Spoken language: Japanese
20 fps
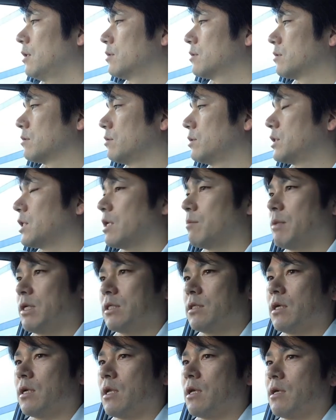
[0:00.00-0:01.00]
ついちゃいま
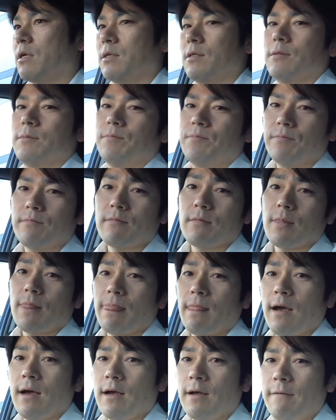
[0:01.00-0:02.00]
したね
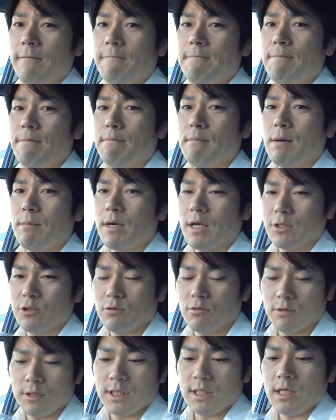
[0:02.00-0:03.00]
はいまあまあ
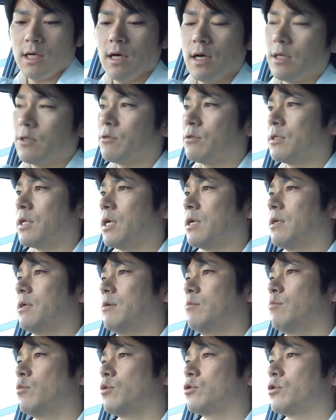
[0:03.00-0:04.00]
ちょっと時間あるんで
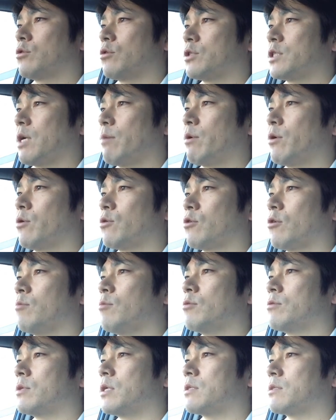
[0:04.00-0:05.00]
もうちょっと喋ろうと
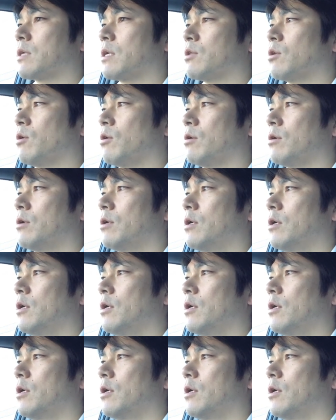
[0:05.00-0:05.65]
思うんですけど